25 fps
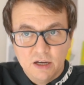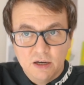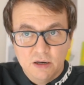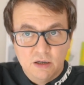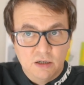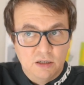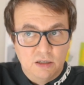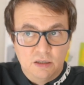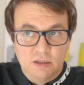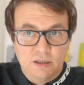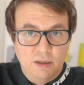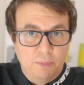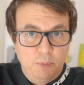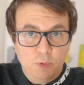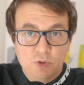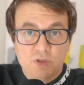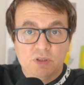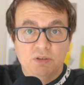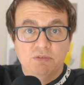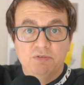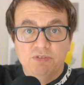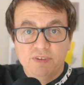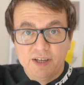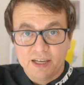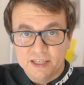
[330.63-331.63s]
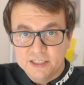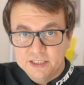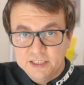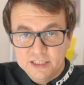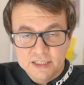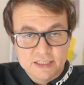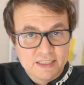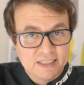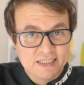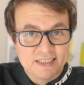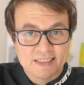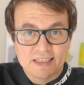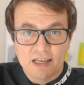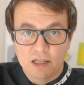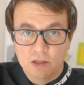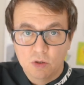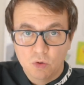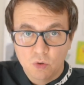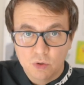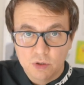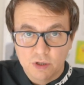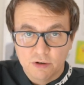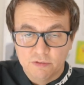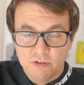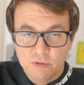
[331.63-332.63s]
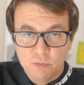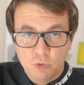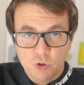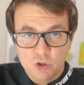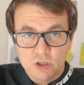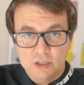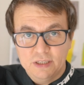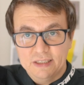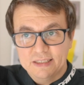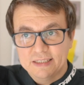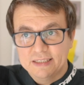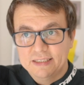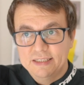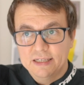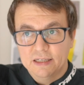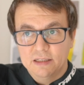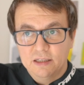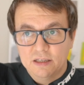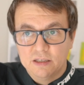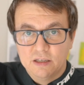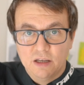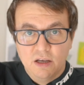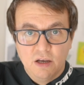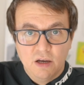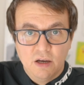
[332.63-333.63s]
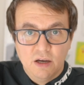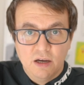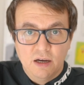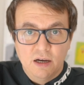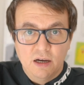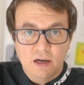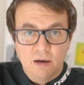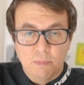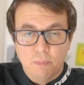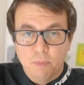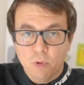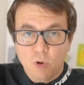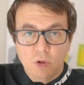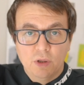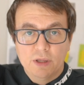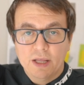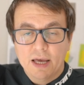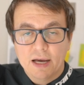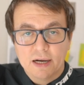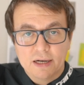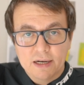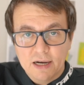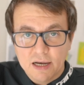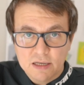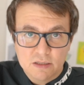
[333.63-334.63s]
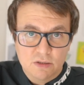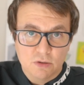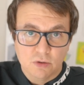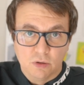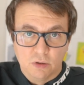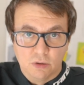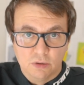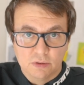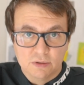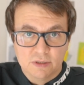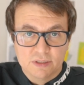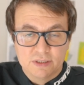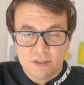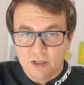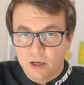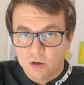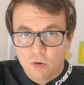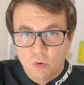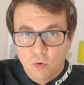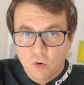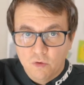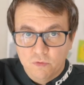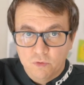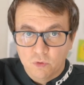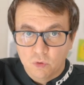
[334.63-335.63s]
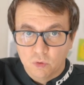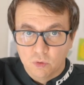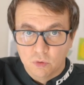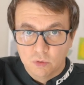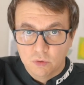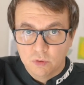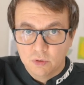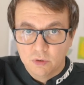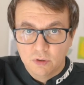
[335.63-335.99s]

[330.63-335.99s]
э, допустим, в кредит с салона, вы можете сделать э, полное каско, страховку.